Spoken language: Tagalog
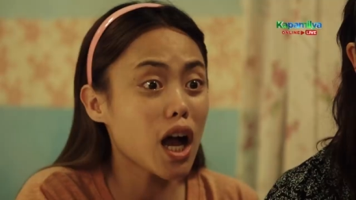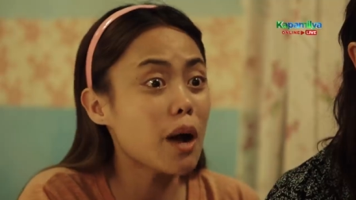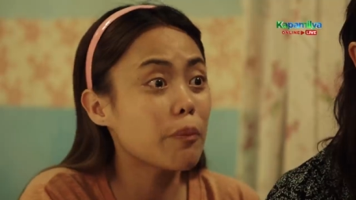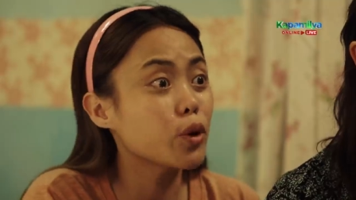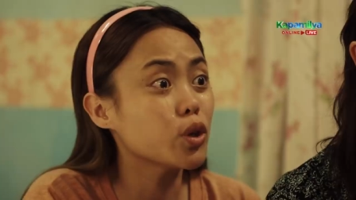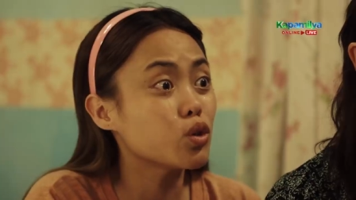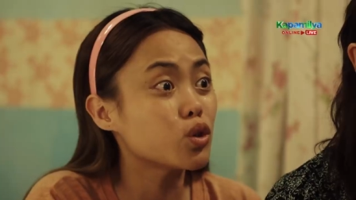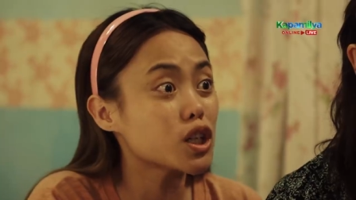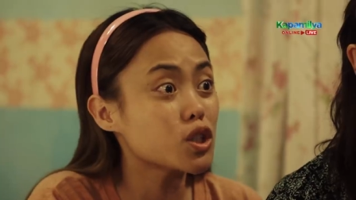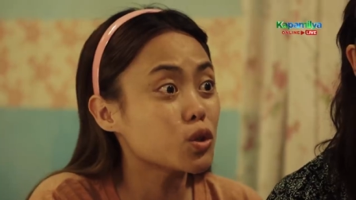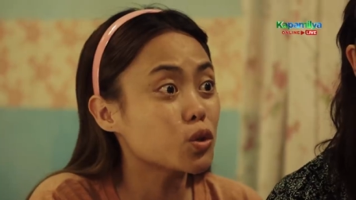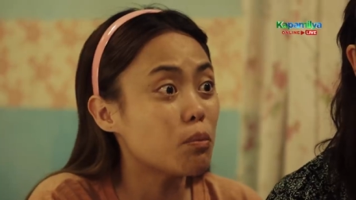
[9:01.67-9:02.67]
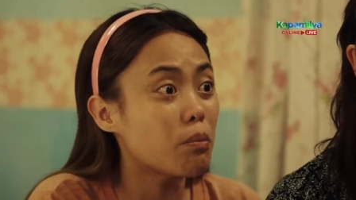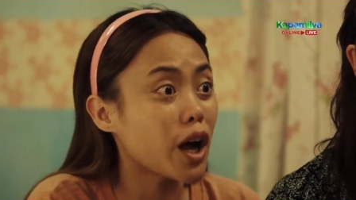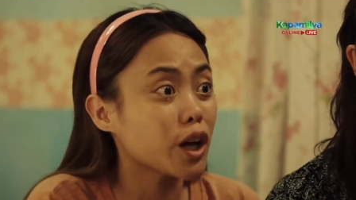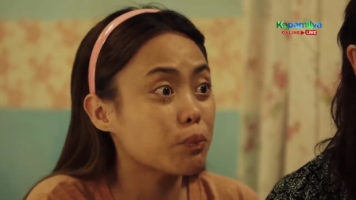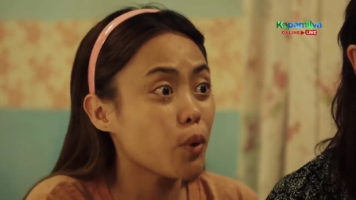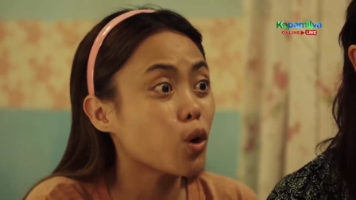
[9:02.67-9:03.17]
nga po yung rason kung
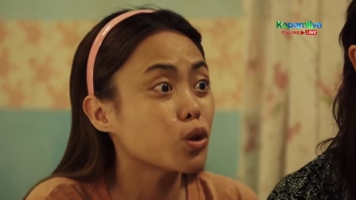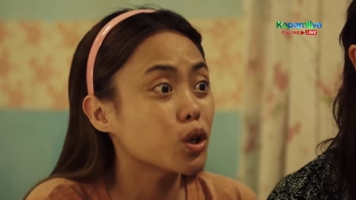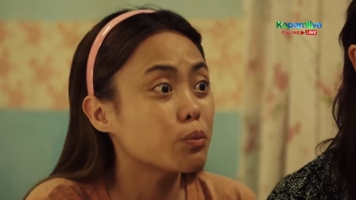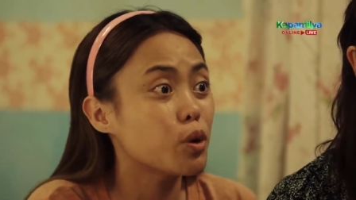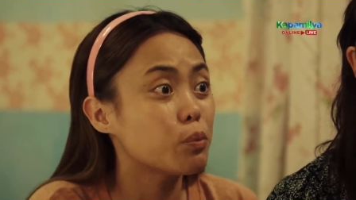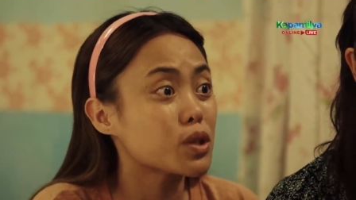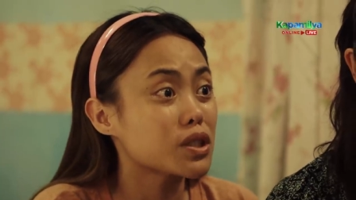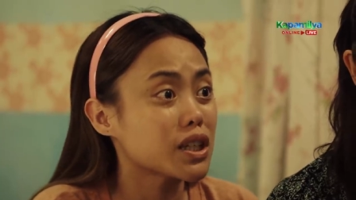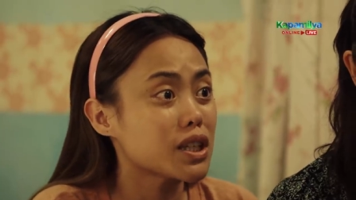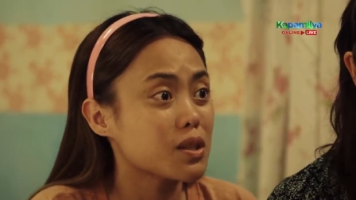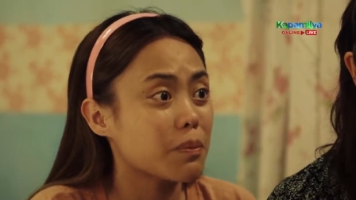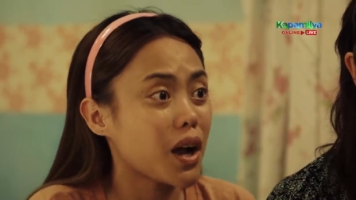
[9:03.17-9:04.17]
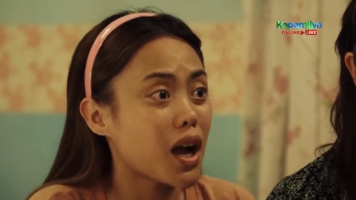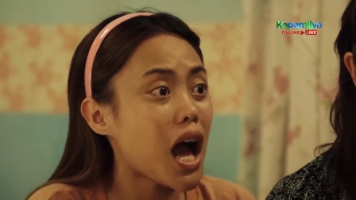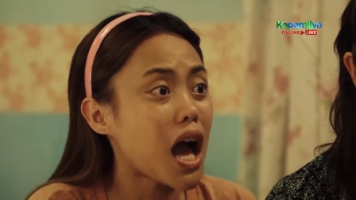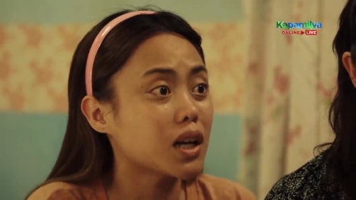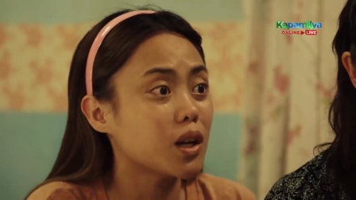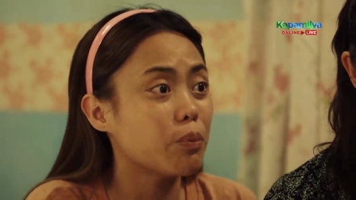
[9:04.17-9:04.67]
bakit po ako nagpupursige sa
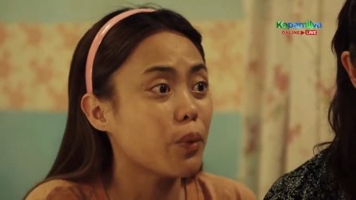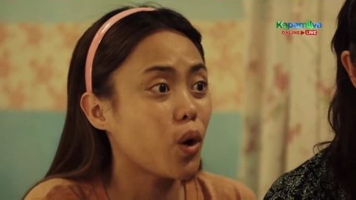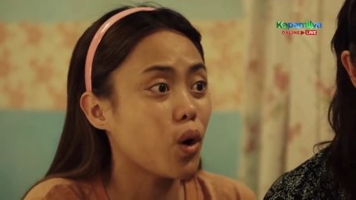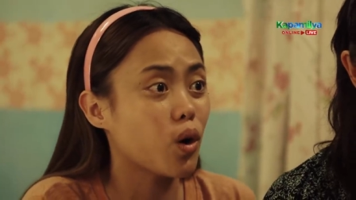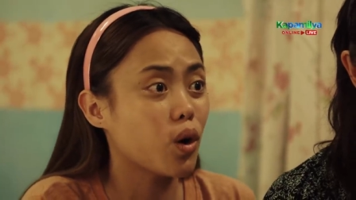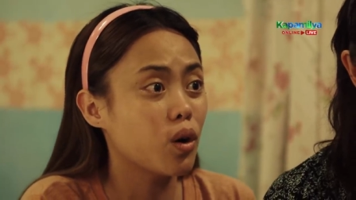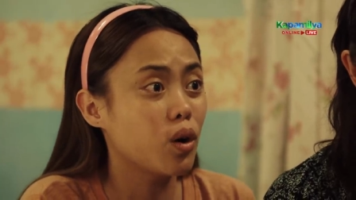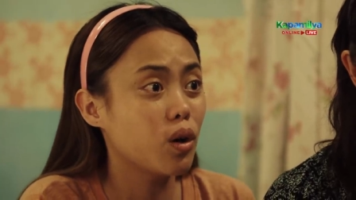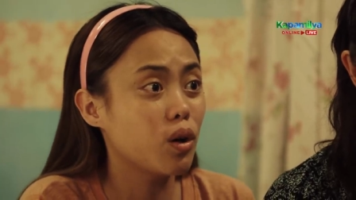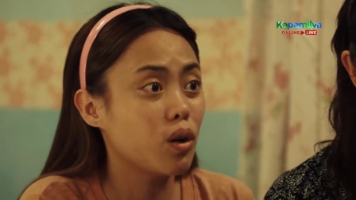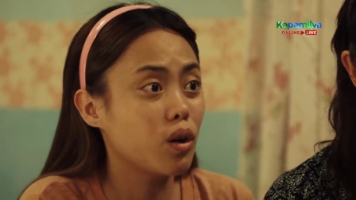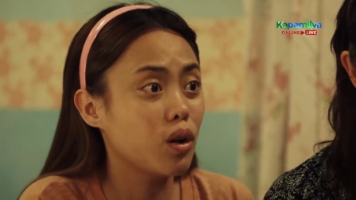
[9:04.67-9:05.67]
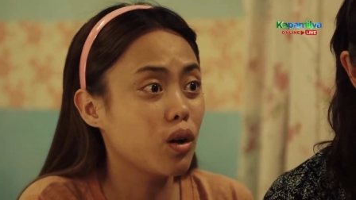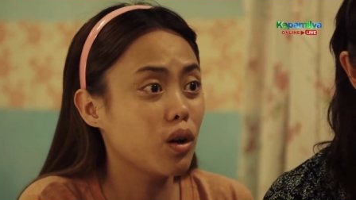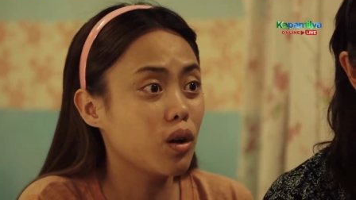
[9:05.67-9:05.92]
pag-aaral po. Hindi.